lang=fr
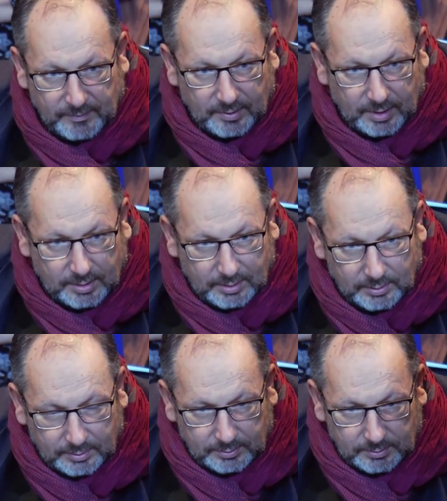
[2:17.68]
c'est à peu
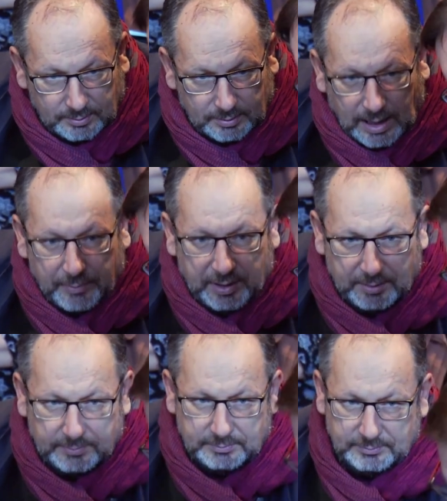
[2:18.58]
près
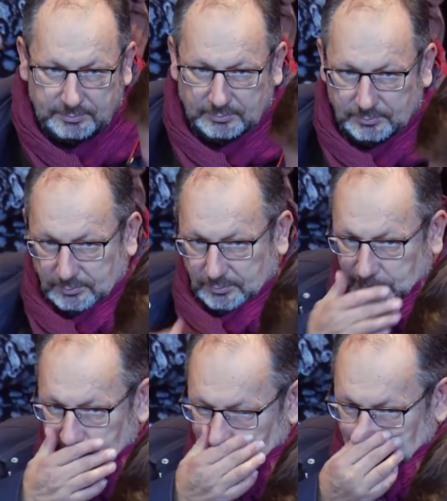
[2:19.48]
50-60
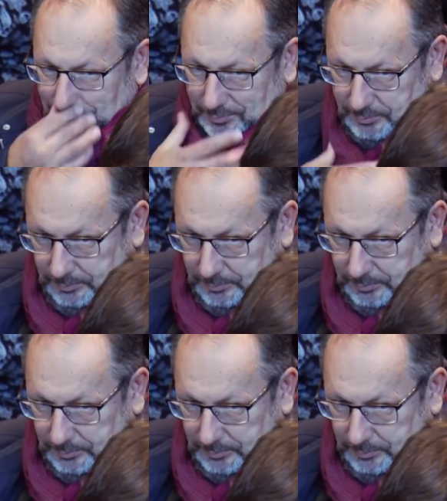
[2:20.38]
euh,